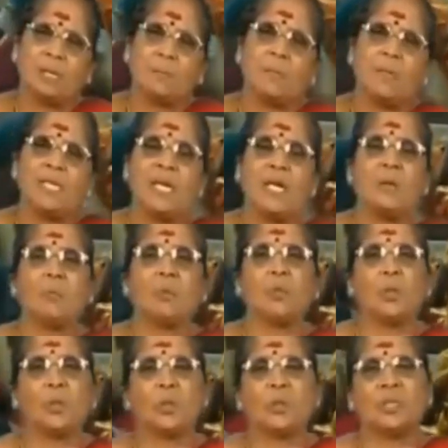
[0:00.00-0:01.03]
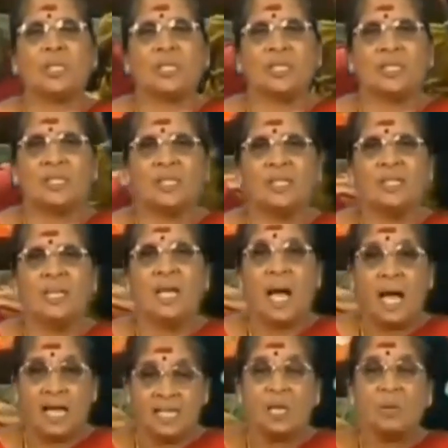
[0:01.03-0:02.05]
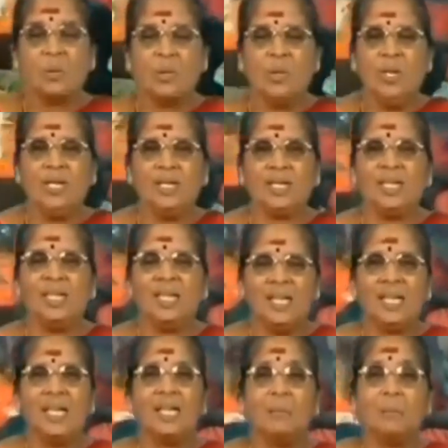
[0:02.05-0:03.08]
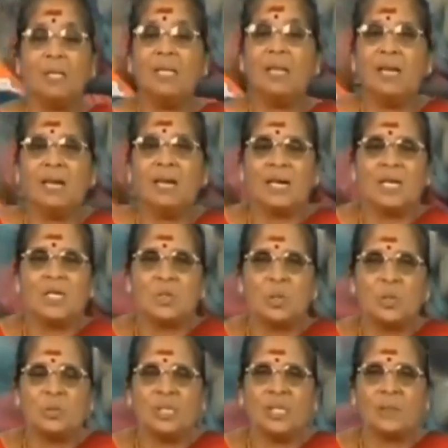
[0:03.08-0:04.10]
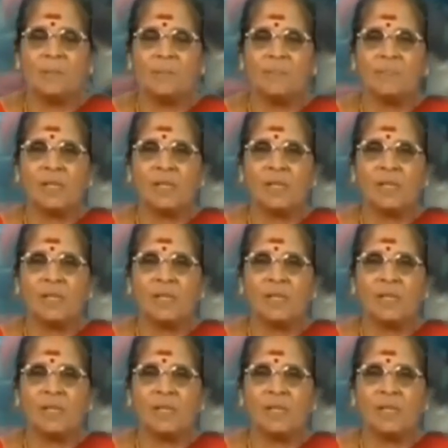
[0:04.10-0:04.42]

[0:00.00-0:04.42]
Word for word: நமக்கு பாதைகளை போட்டு கொடுத்துருக்குது அதுல ஒண்ணு இந்த மந்திரங்களை சொல்லுவது